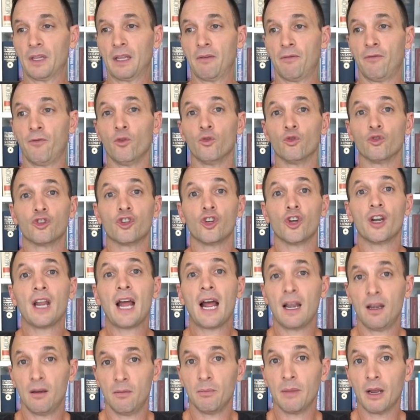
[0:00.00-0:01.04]

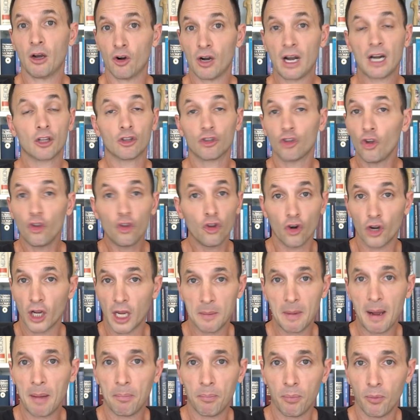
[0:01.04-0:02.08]
funcional, mejorar todo lo que
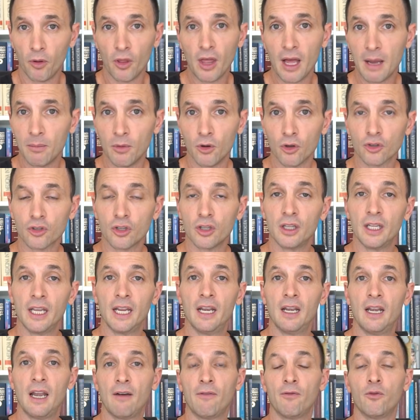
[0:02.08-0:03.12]
más podamos
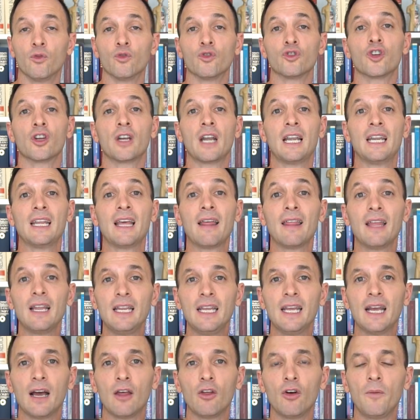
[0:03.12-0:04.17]
de la funcionalidad del
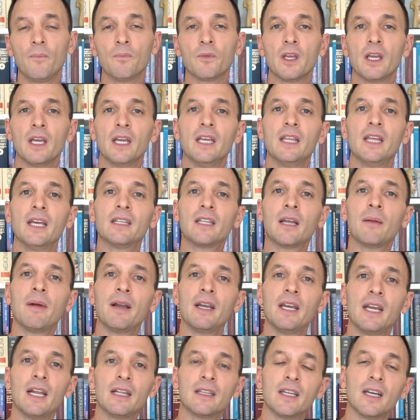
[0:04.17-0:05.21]
hígado y de esta
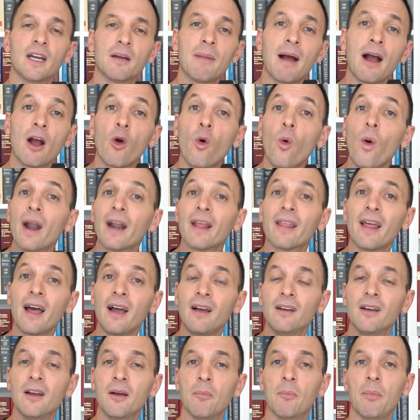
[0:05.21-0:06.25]
manera tener más
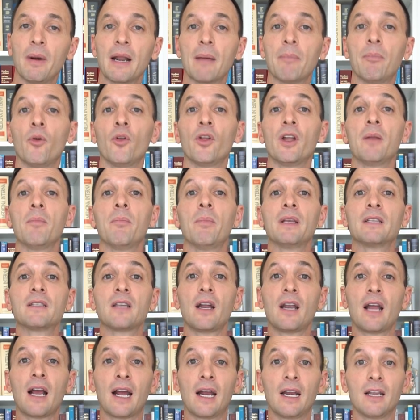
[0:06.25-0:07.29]
cuerda para poder
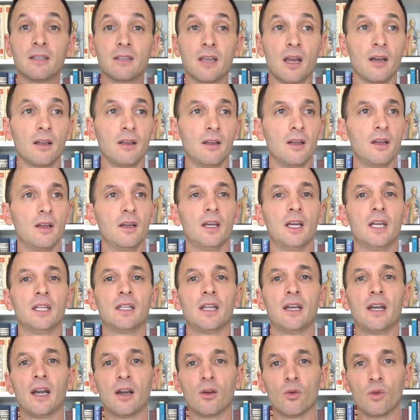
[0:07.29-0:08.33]
empezar a crecer y
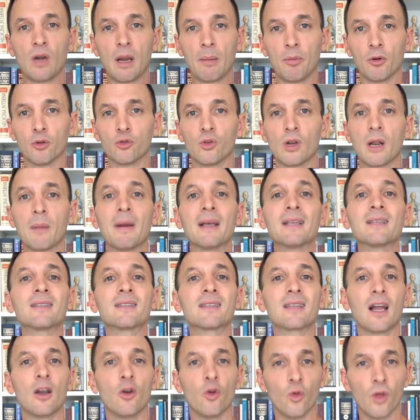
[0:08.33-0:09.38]
tener una postura más
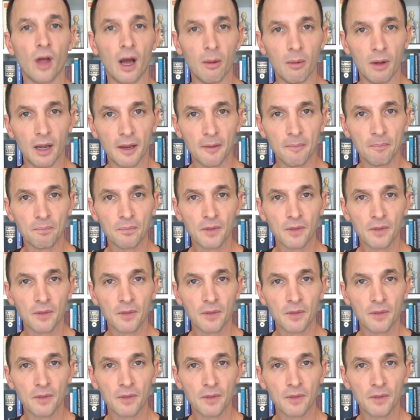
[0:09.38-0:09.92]
saludable.